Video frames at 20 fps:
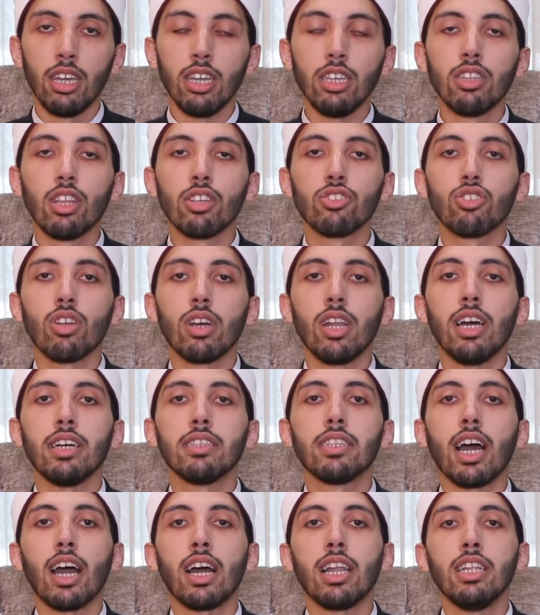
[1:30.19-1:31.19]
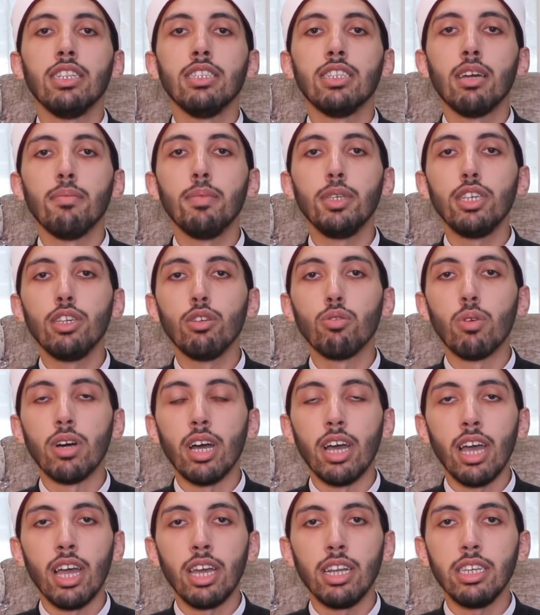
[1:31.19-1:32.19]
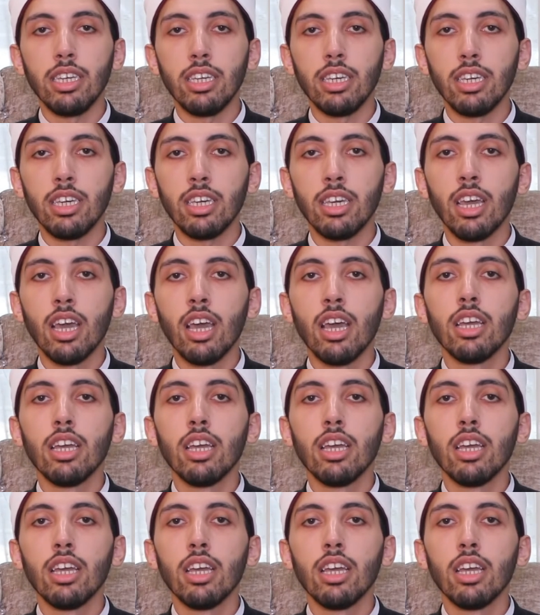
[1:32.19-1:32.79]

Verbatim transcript: إن الصلاة على النبي وآله